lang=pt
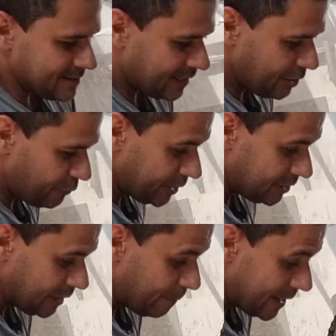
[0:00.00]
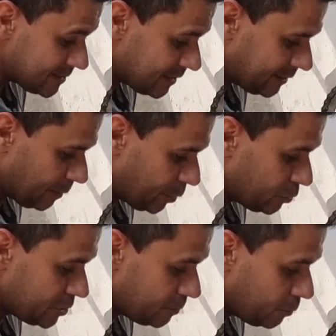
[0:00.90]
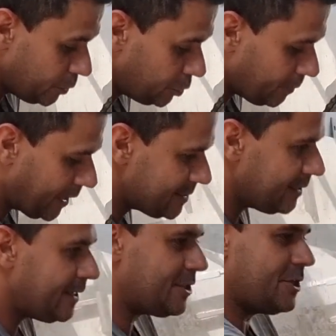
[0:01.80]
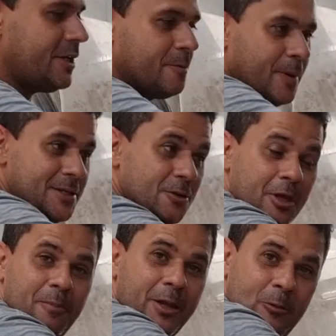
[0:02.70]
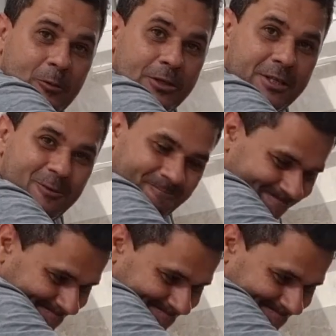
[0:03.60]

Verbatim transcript: Significa que está passando, está produzindo muito mais energia, mas eu também não consigo...